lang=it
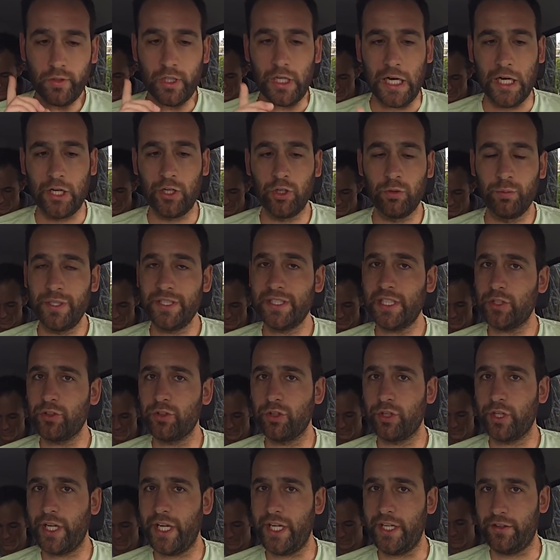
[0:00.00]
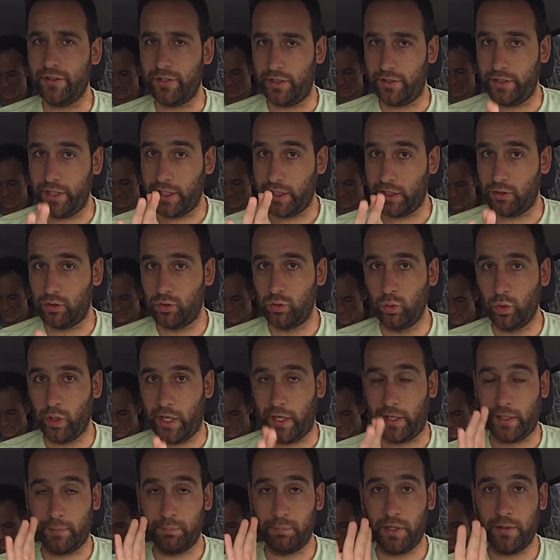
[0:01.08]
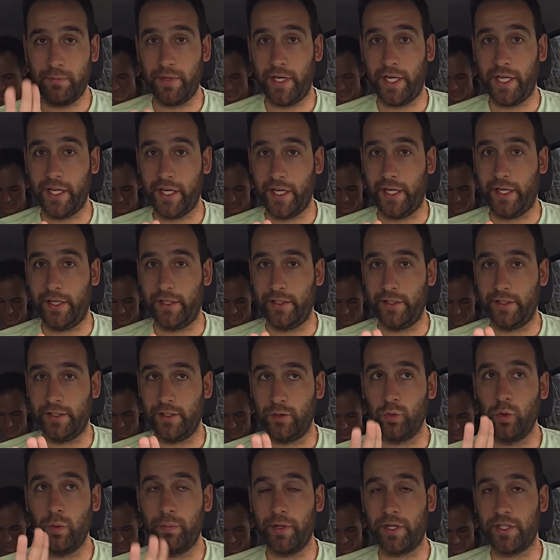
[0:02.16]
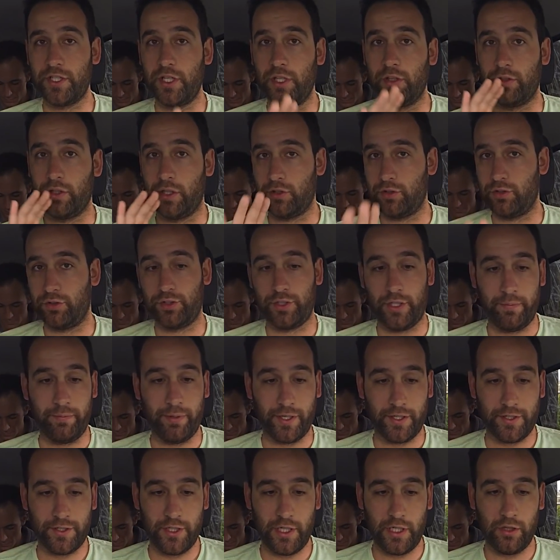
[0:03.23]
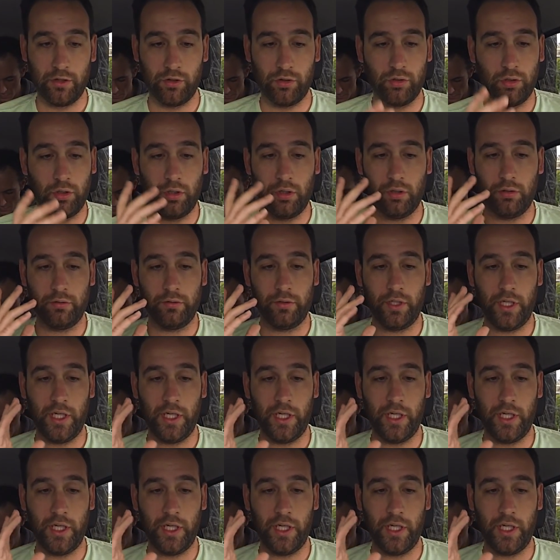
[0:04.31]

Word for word: Hanno aumentato il rate di cattura, che prima era 2%, eh, adesso 6%,